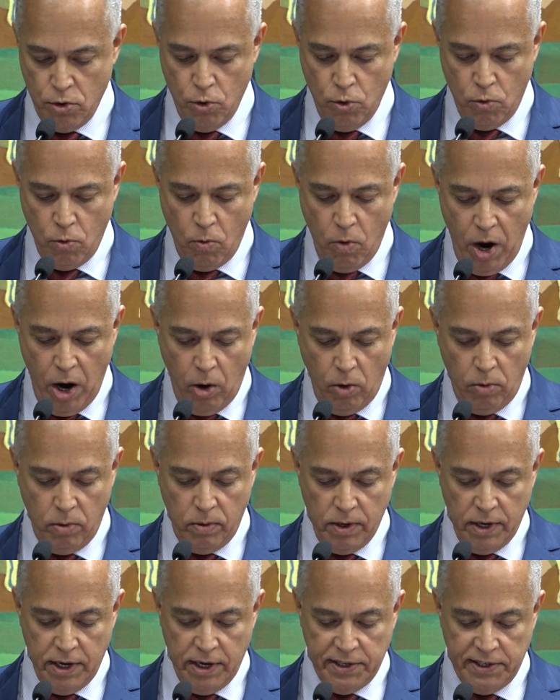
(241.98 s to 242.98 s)
o
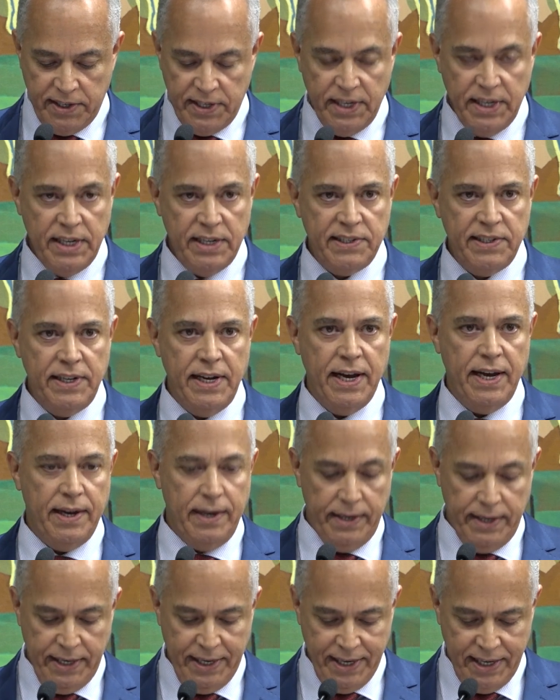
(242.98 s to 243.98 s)
qual se
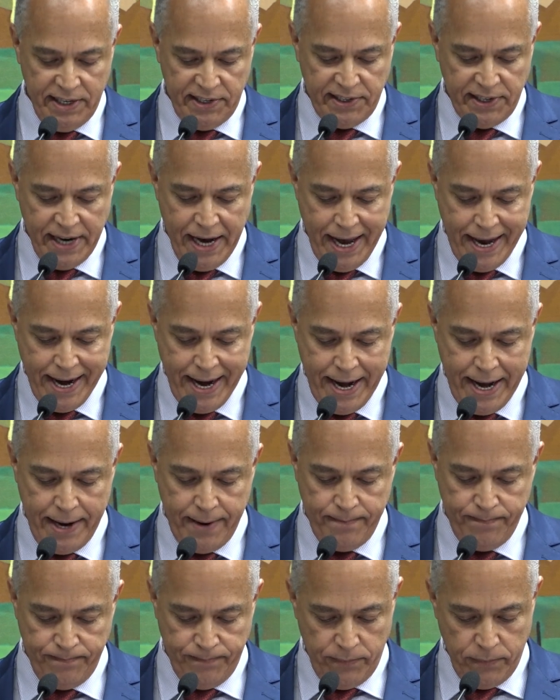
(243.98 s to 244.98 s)
inicia,
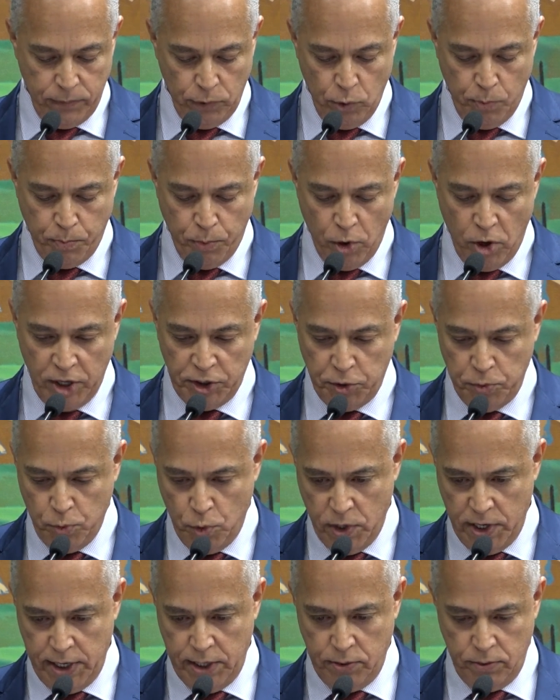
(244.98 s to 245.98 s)
iniciará no
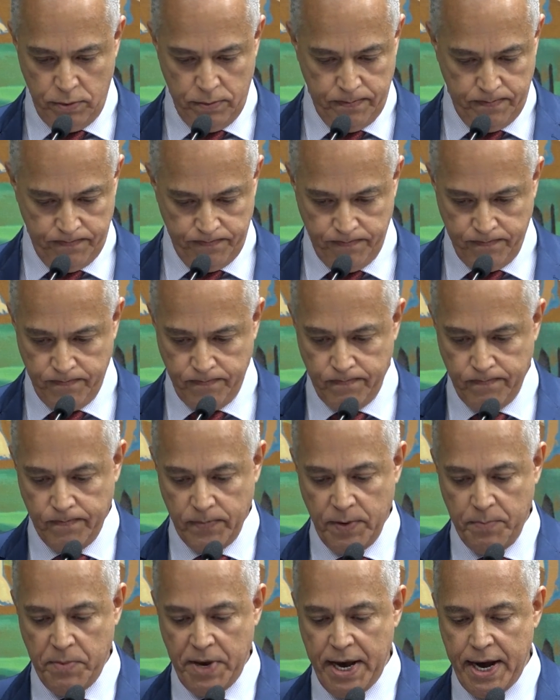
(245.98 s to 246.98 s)
próximo ano,
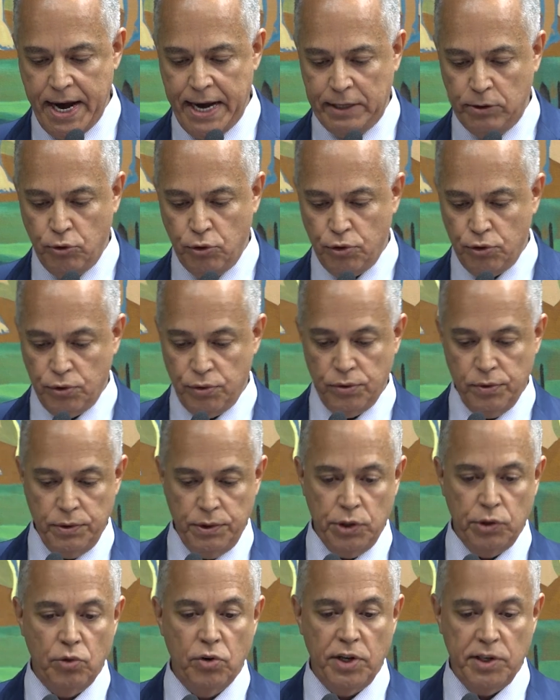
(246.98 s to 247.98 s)
em meados
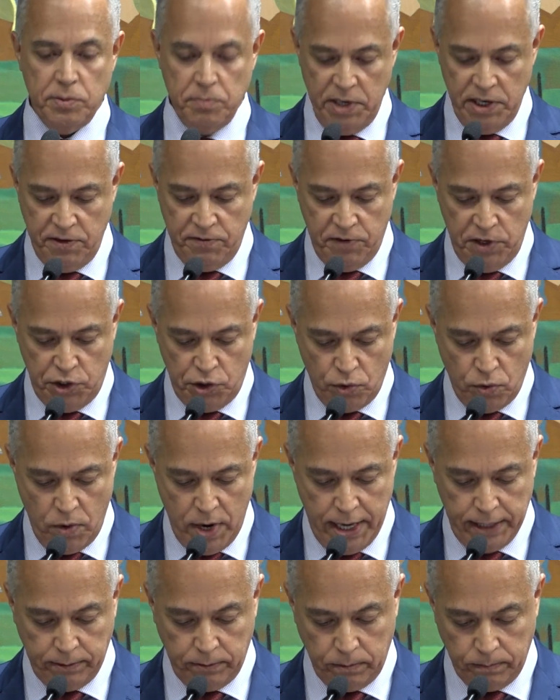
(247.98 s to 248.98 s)
de
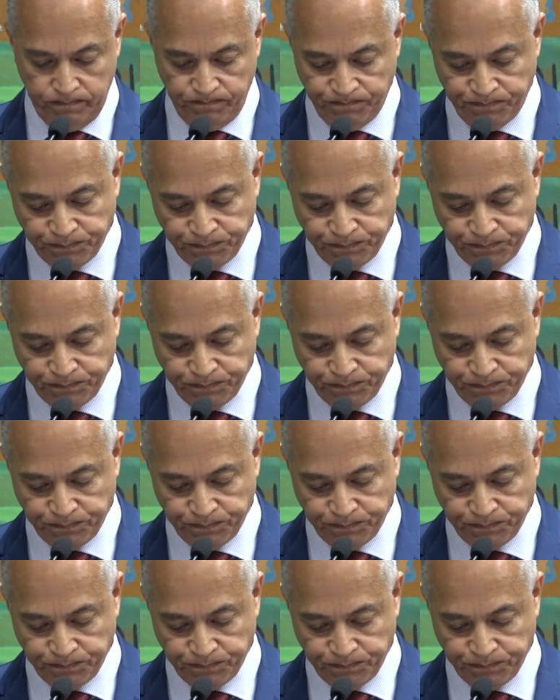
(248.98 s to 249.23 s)
2024.